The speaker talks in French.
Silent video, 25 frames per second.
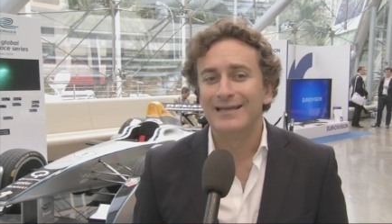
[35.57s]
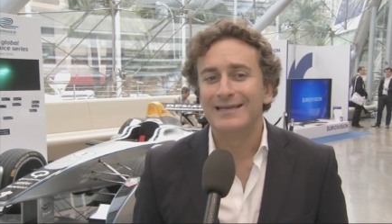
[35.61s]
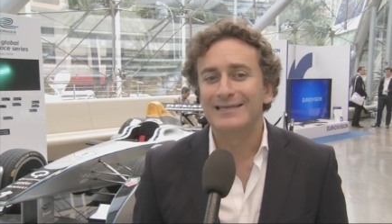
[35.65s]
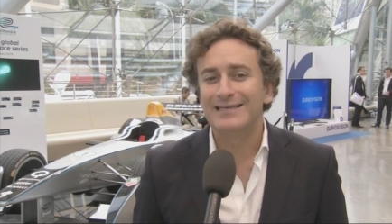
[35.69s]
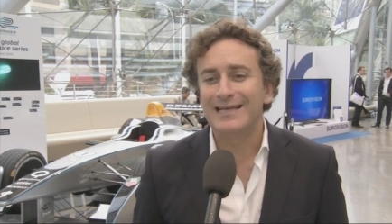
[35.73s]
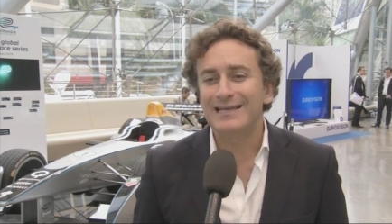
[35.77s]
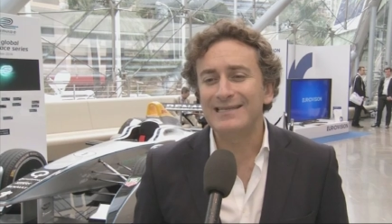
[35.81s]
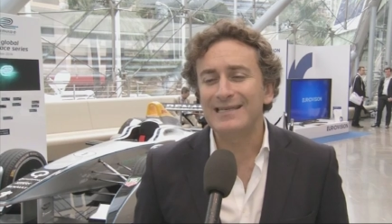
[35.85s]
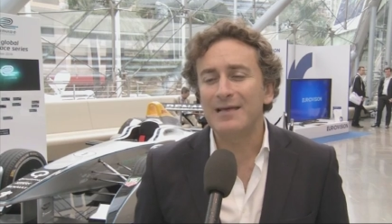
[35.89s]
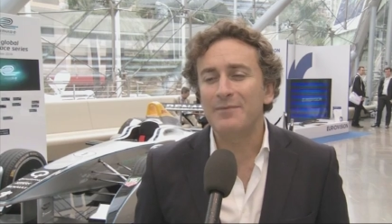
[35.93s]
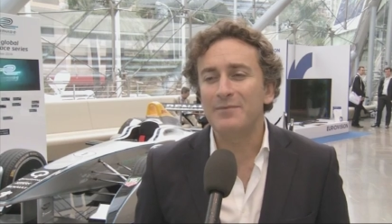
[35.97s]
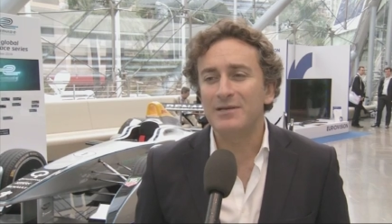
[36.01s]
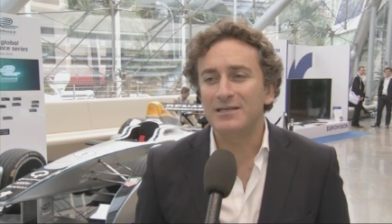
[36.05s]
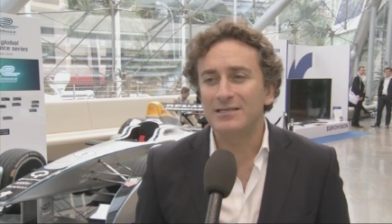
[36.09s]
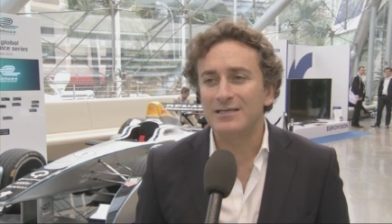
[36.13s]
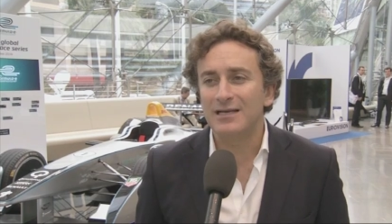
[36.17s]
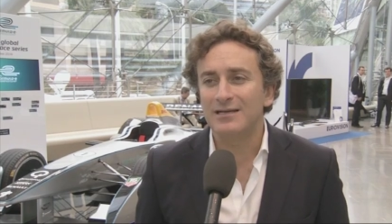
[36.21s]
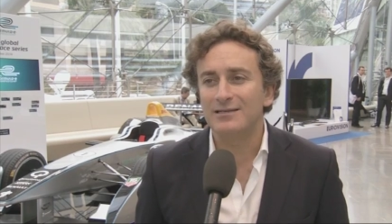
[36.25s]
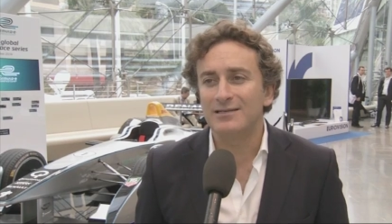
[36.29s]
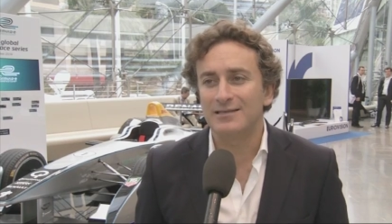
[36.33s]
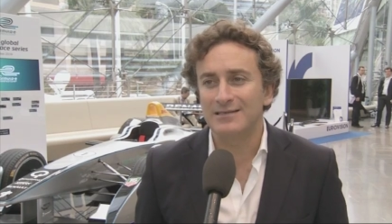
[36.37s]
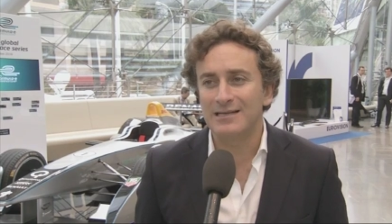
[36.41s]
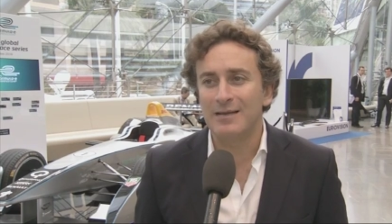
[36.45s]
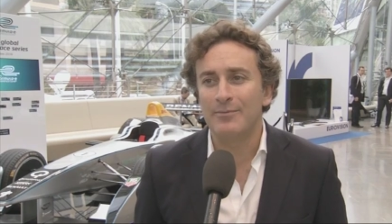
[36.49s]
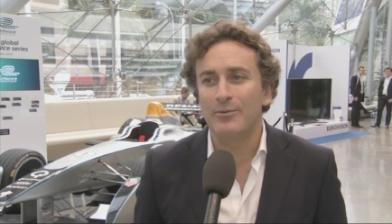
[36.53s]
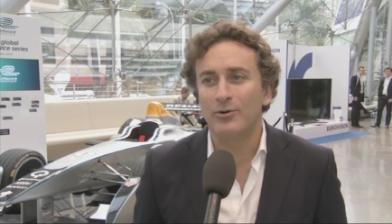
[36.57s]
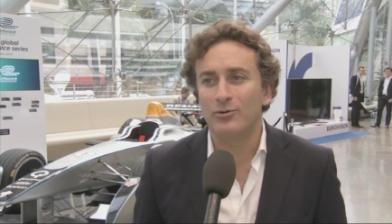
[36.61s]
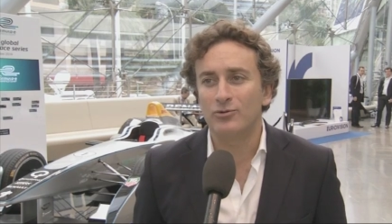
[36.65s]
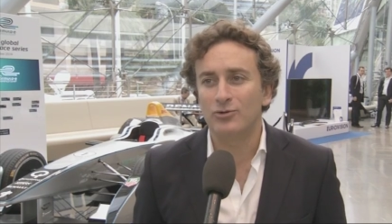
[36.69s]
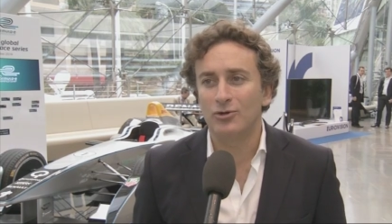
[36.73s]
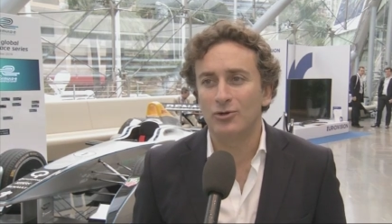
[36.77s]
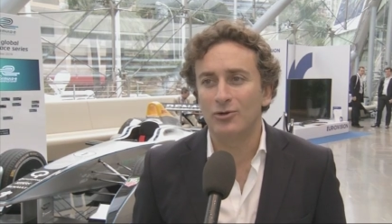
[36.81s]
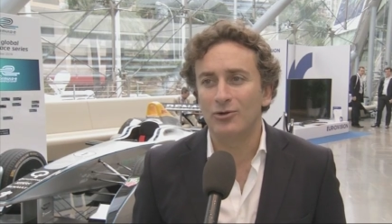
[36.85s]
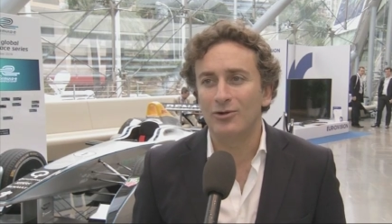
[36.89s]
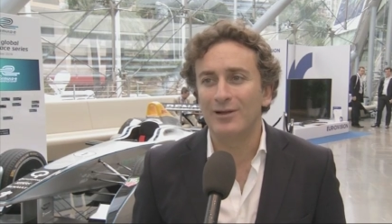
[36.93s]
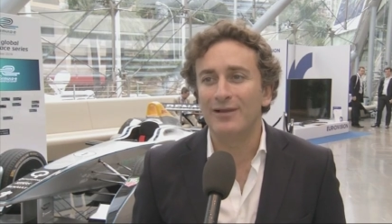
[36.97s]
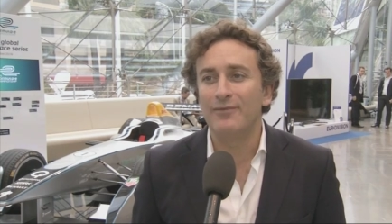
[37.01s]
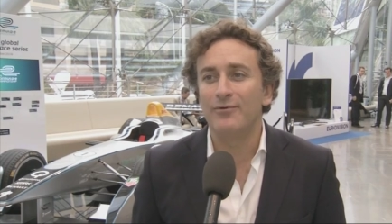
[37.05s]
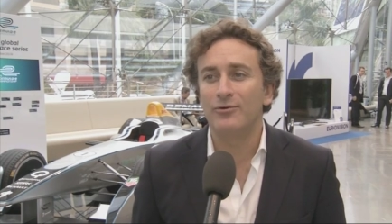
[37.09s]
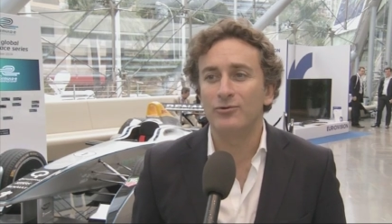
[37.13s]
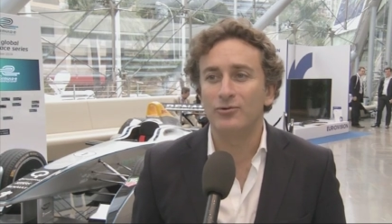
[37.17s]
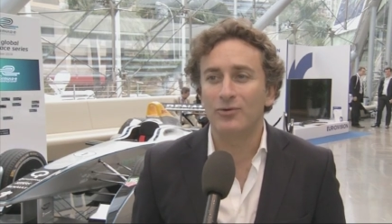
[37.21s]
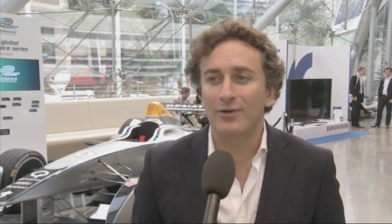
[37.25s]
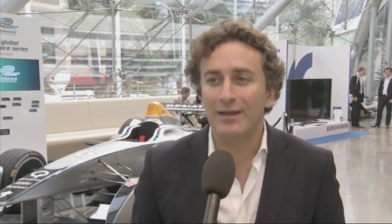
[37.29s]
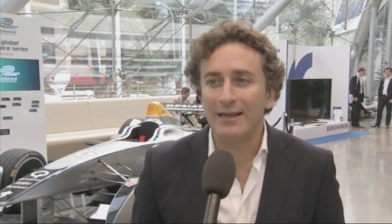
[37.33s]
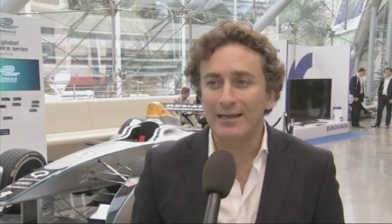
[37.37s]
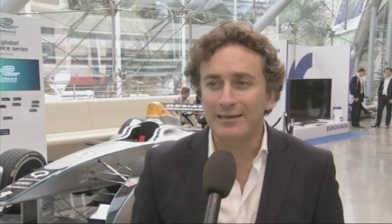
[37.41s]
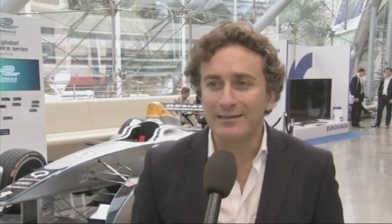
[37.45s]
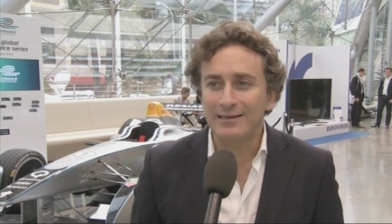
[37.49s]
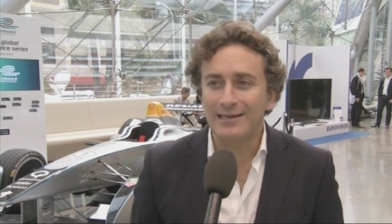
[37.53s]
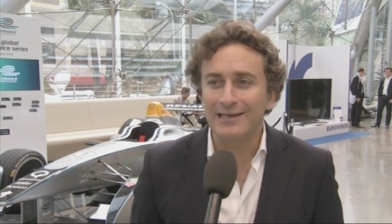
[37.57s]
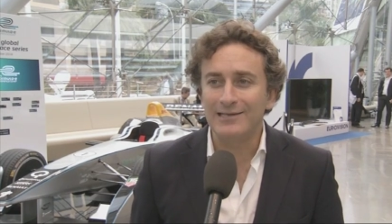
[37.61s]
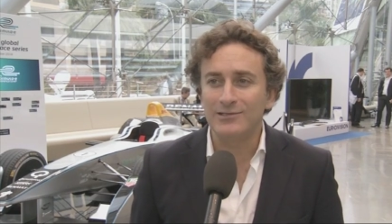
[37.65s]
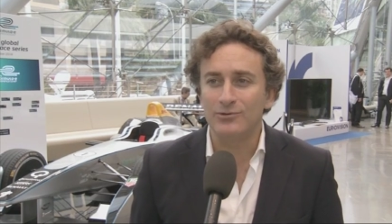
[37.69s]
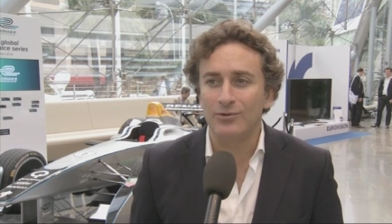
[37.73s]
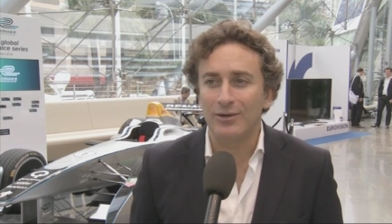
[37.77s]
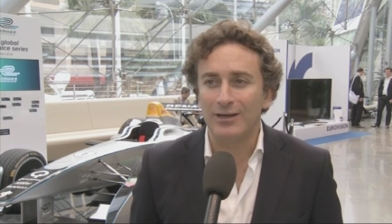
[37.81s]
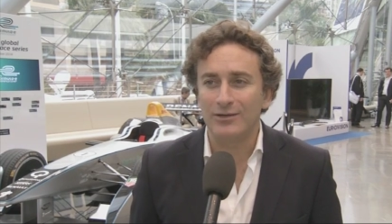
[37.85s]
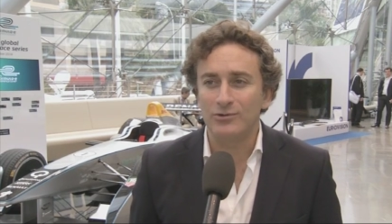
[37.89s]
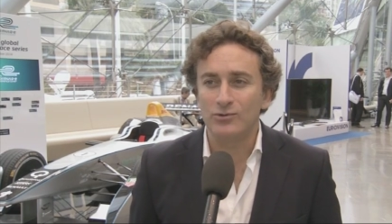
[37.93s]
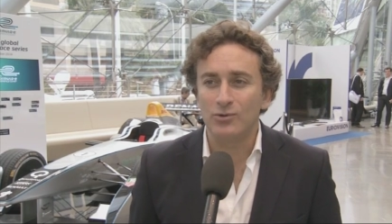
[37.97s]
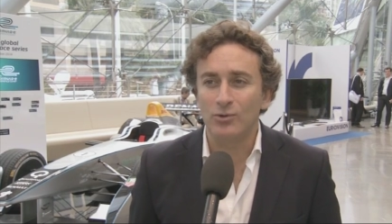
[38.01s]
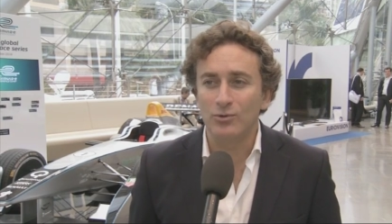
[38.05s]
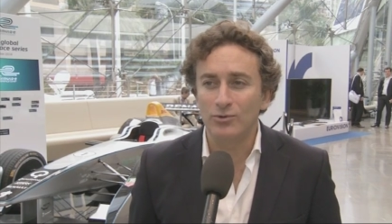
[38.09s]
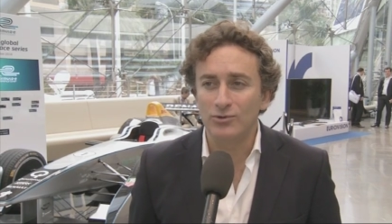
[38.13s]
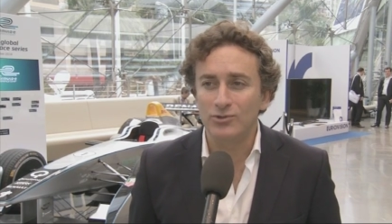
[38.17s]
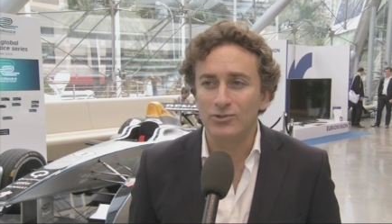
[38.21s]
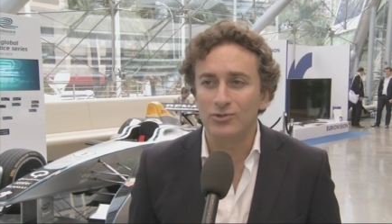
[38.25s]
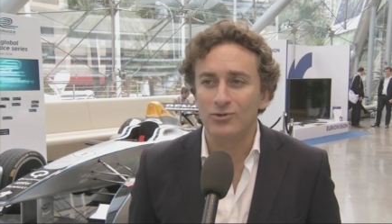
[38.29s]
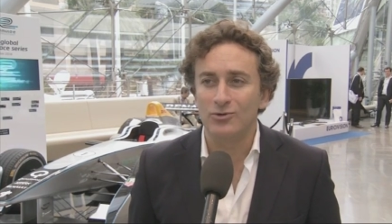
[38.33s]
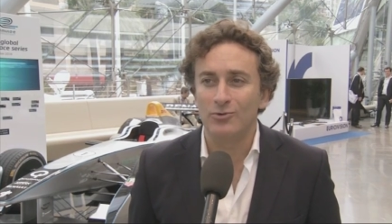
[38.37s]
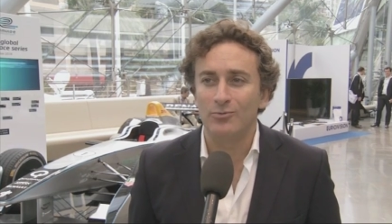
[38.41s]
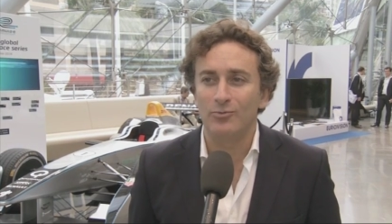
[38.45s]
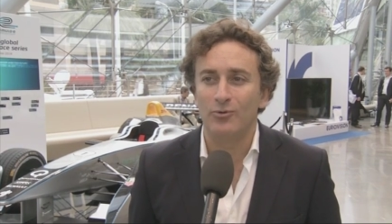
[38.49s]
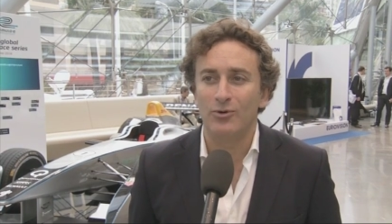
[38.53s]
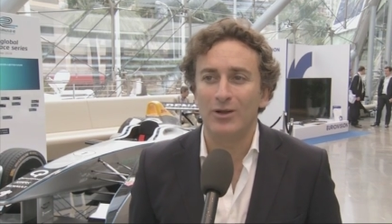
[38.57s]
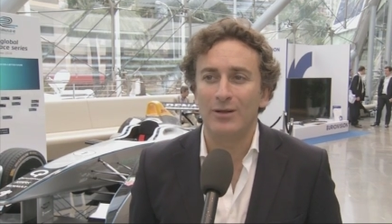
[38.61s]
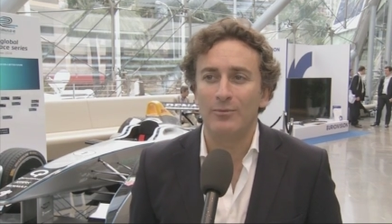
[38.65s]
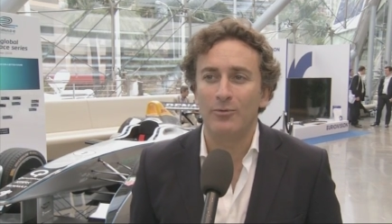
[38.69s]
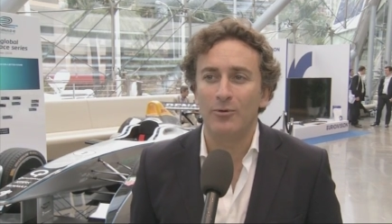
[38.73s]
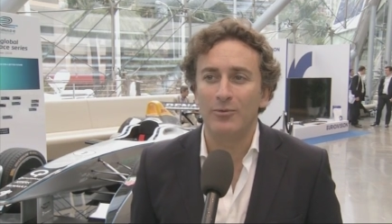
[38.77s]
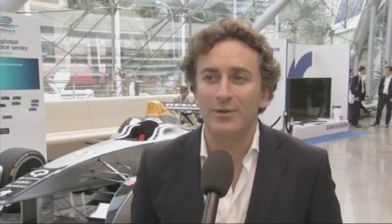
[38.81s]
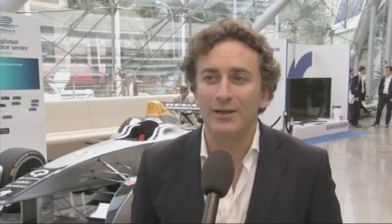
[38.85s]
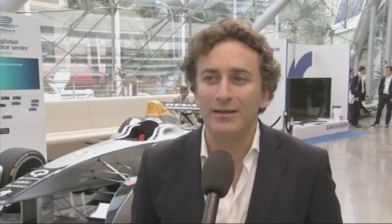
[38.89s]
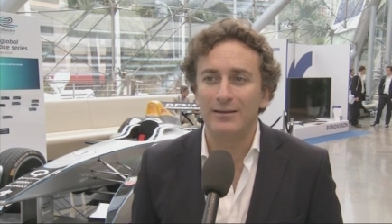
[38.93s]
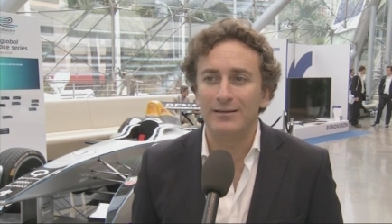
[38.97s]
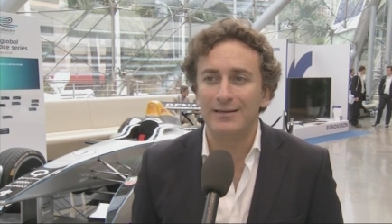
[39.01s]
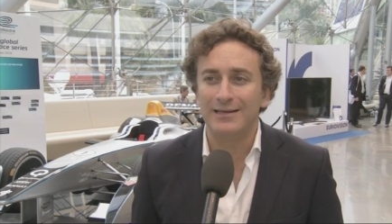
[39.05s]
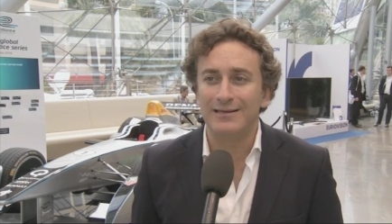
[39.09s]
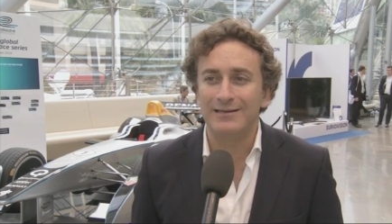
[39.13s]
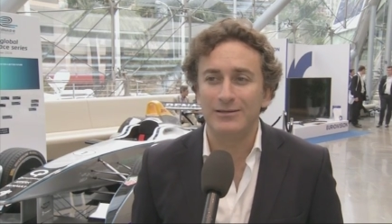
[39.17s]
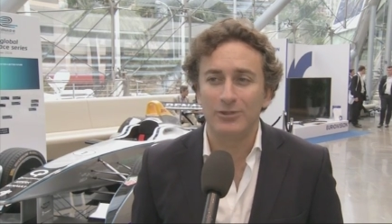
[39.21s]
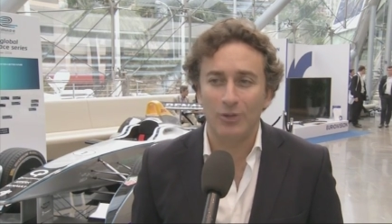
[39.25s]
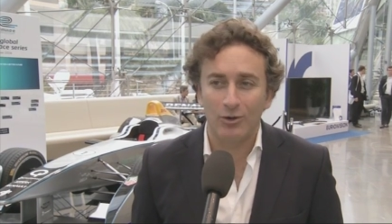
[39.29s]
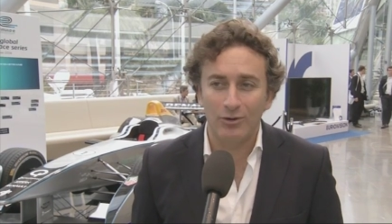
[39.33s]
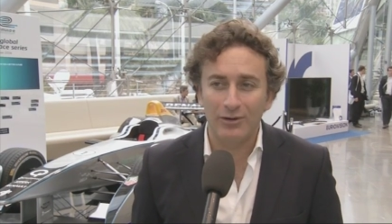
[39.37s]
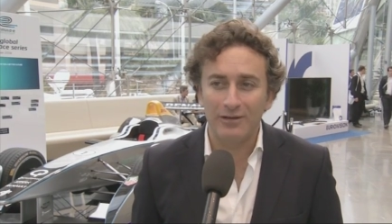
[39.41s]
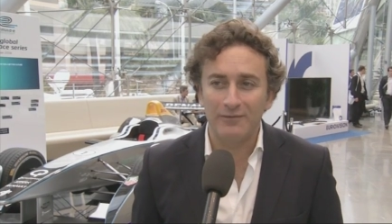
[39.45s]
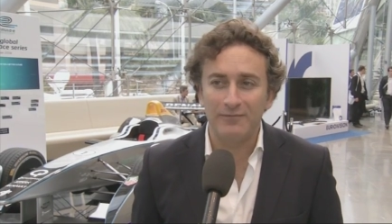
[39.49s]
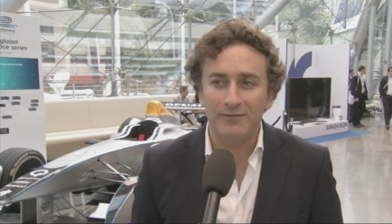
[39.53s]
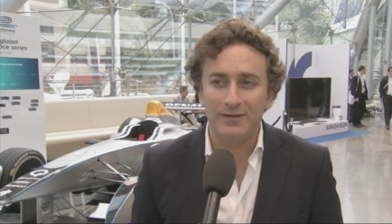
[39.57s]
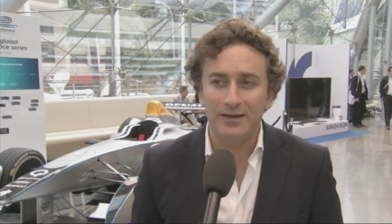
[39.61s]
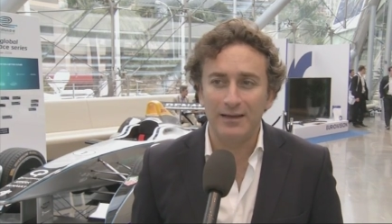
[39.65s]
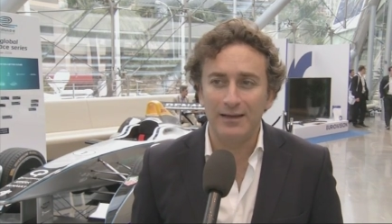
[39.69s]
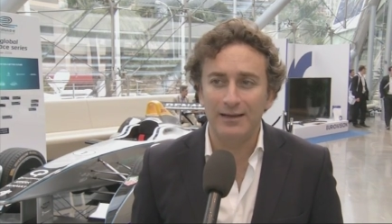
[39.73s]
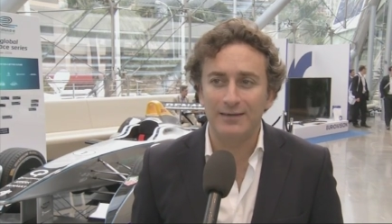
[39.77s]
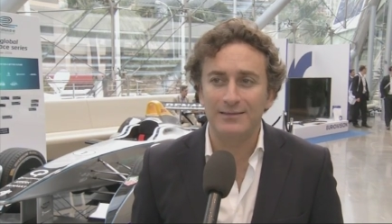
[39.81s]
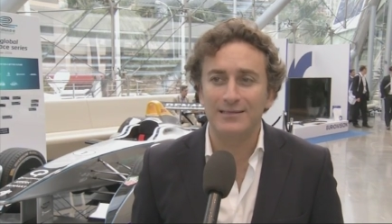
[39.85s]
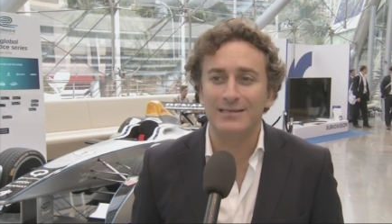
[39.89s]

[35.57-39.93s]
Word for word: Ça, c'est un message très important. Les voitures électriques sont la solution pour la mobilité dans les villes